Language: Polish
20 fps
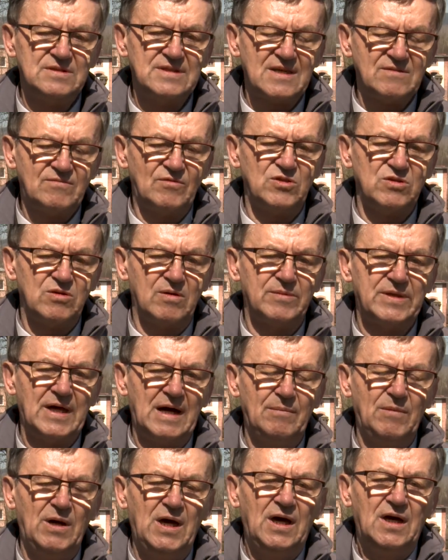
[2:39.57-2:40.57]
zadzwoniłem
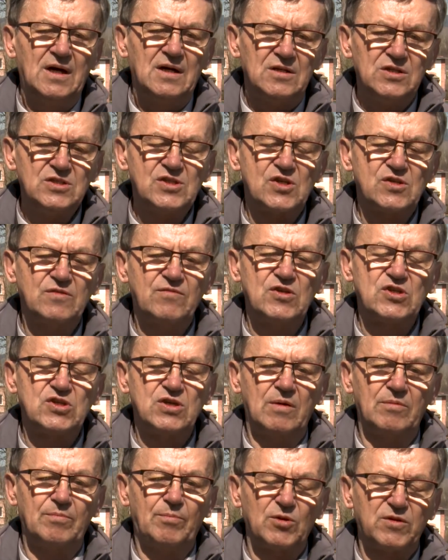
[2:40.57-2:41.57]
tam i
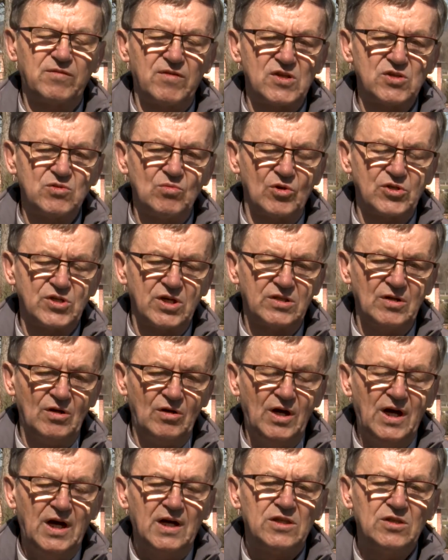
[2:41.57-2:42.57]
rzeczywiście potwierdziło się to.